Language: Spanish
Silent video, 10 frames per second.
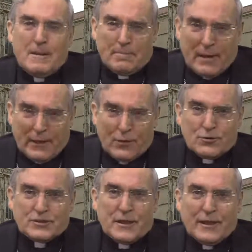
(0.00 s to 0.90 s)

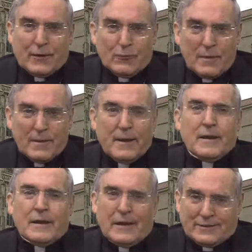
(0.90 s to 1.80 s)
valiosa y nueva
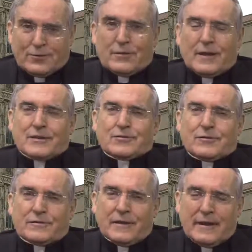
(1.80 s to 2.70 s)
a toda la
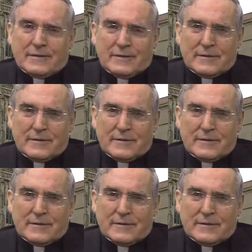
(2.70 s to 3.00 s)
sociedad.